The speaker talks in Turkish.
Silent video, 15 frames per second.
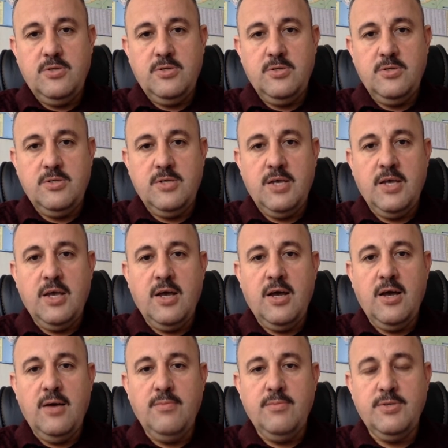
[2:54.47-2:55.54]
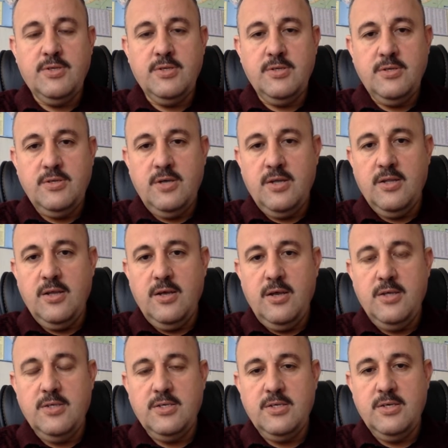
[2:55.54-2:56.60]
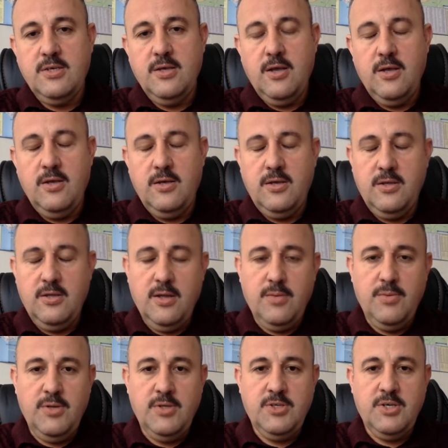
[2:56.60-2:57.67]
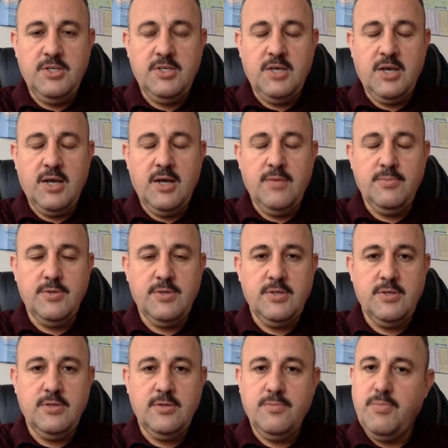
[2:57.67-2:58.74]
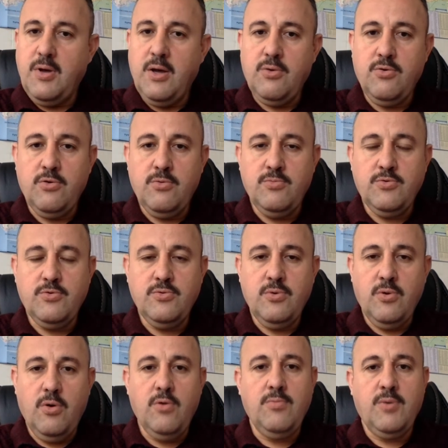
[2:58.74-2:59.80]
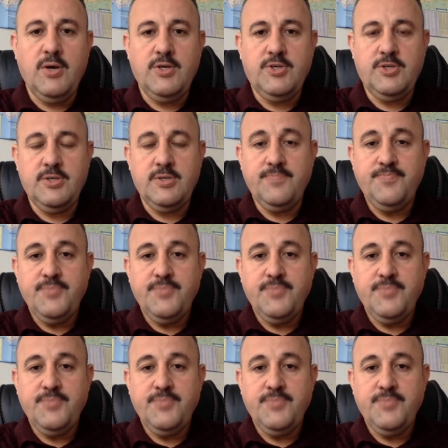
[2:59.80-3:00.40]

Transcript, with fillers: SGK'mızın ya da eski hitabıyla SSK'mızın, bağ kurumumuzun olmayışı.